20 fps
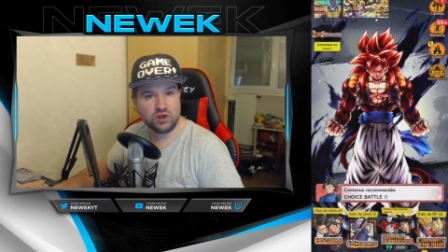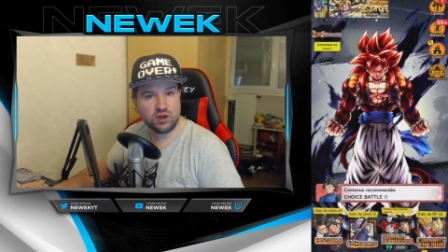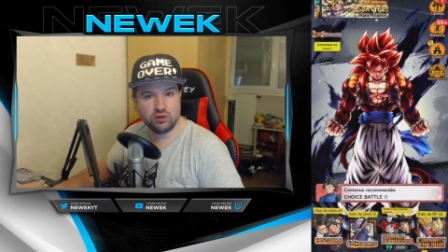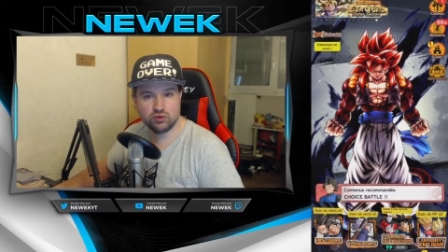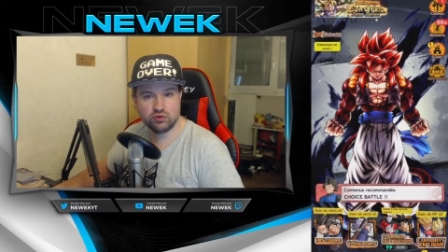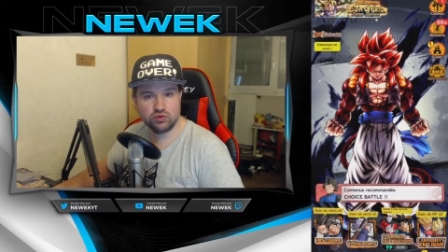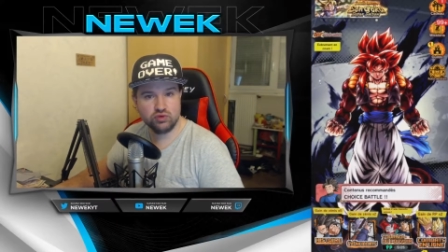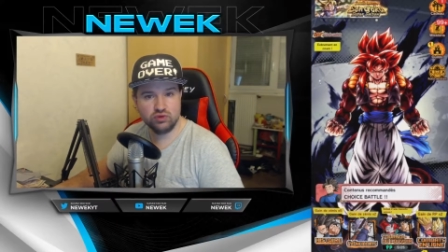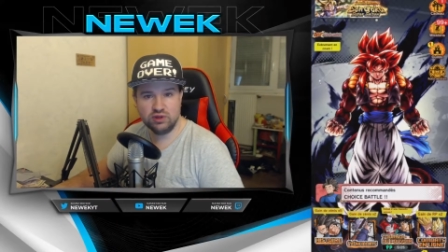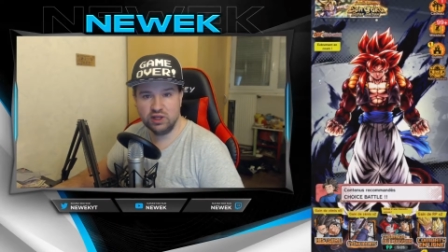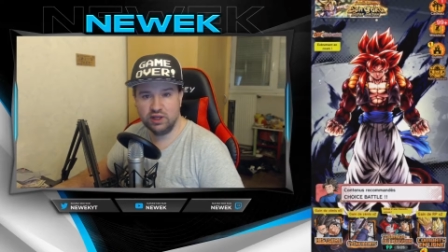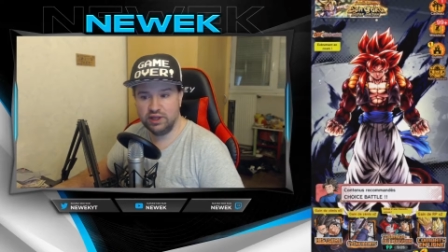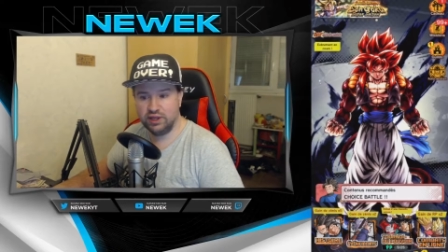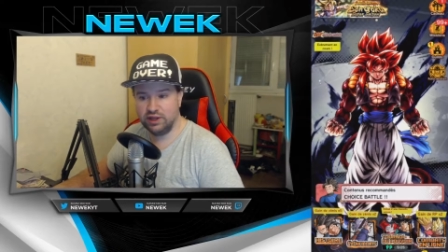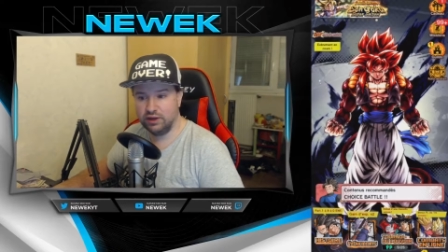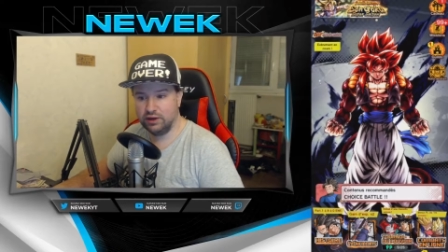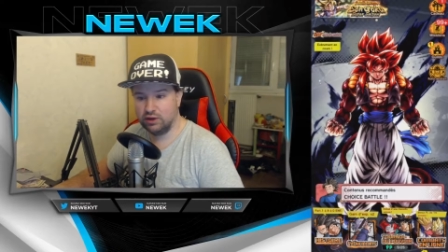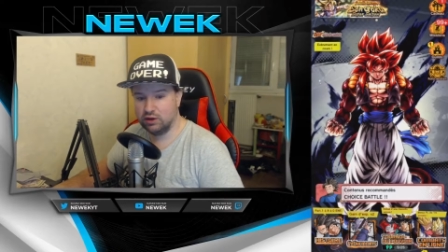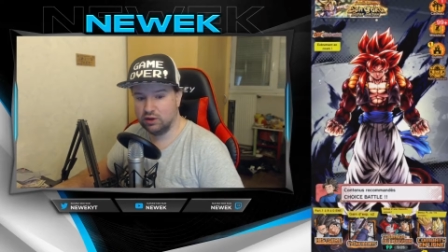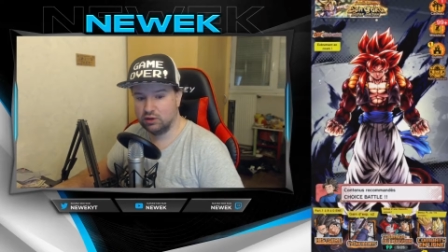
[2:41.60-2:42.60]
toutes les,
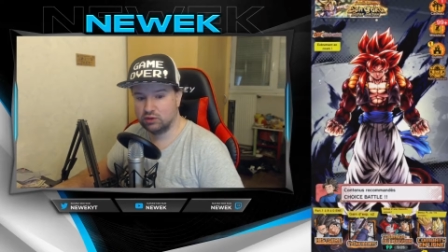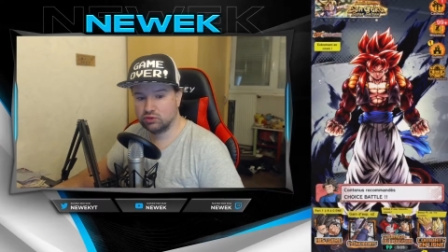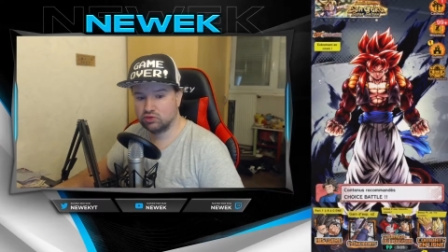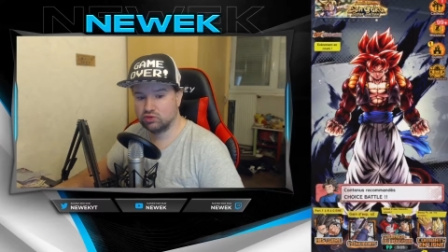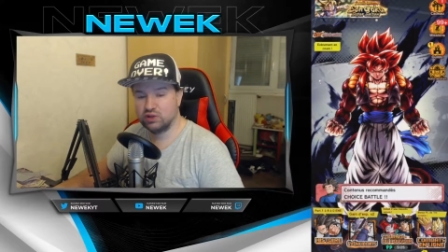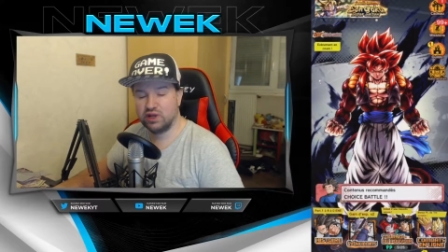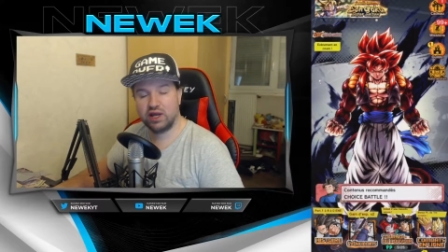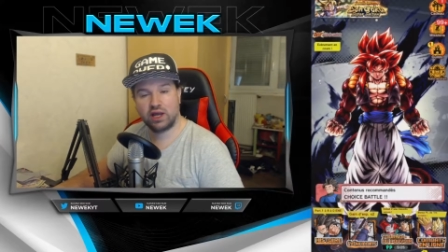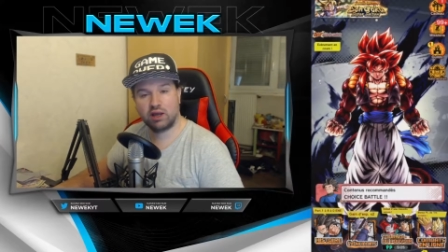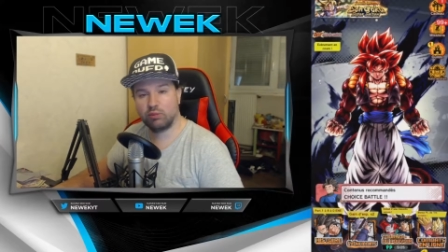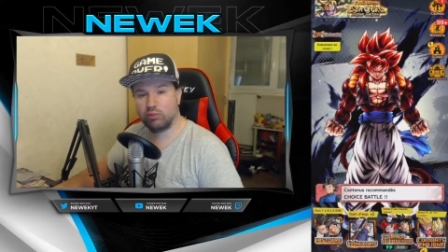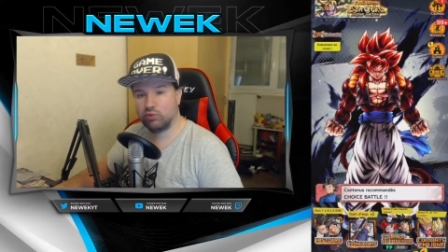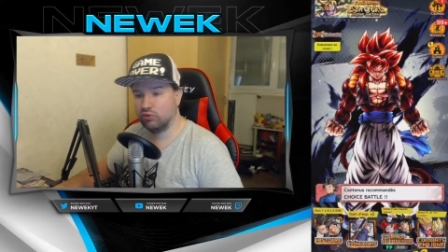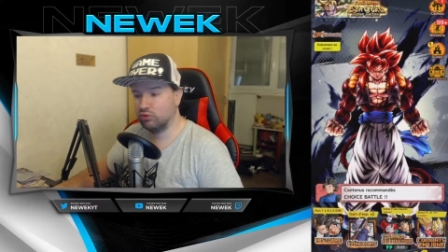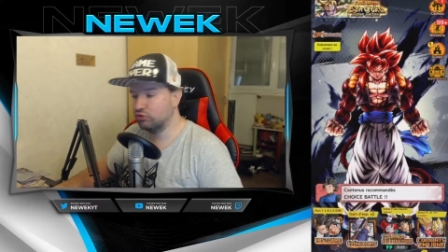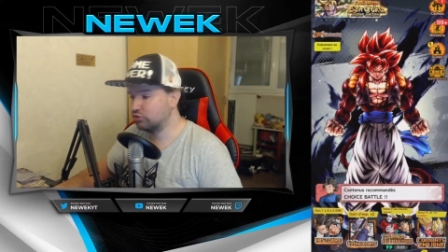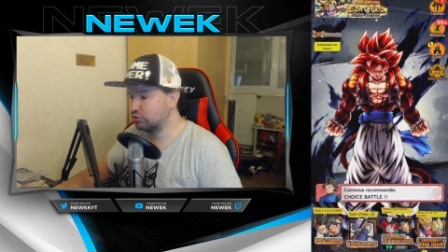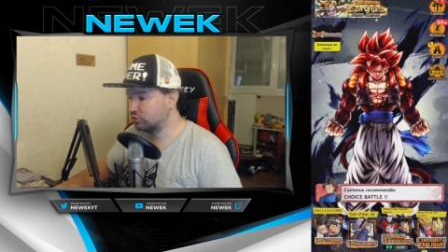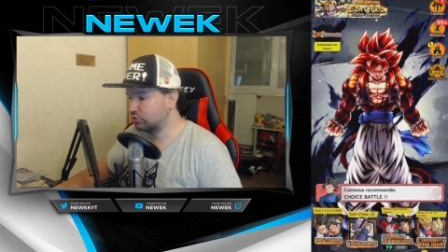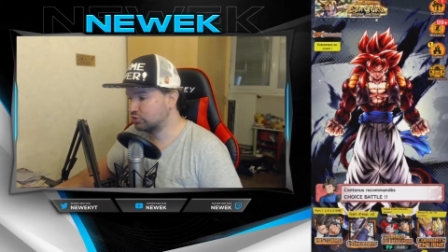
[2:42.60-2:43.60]
euh, toutes les
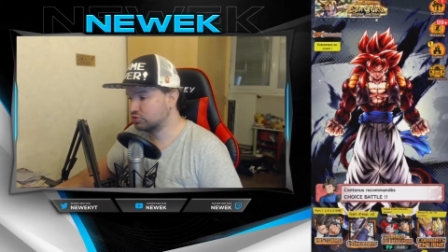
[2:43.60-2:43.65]
réponses,